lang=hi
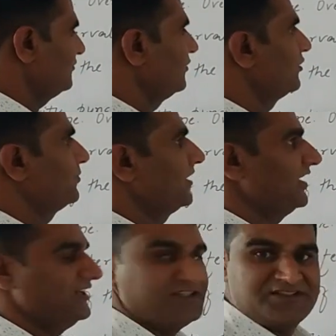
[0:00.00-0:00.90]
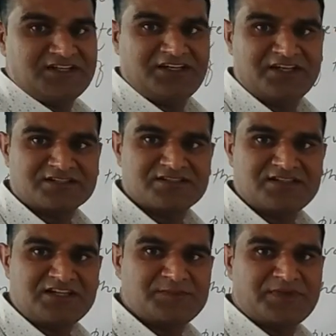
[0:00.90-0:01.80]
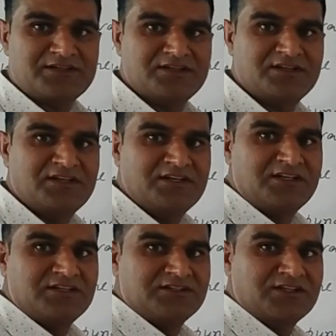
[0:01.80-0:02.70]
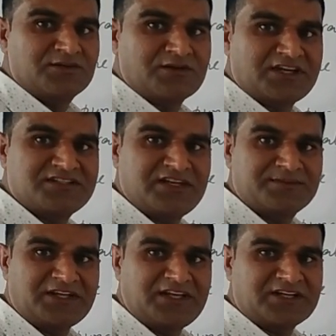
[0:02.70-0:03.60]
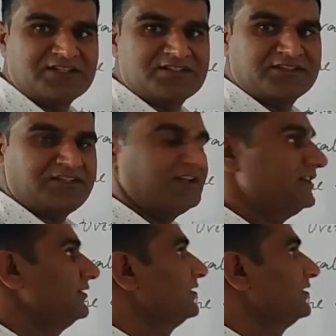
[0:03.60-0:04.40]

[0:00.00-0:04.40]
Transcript: वो और बना लें इस डेली एक्सरसाइज पर देखो कैसे आप तैयार कर सकते हैं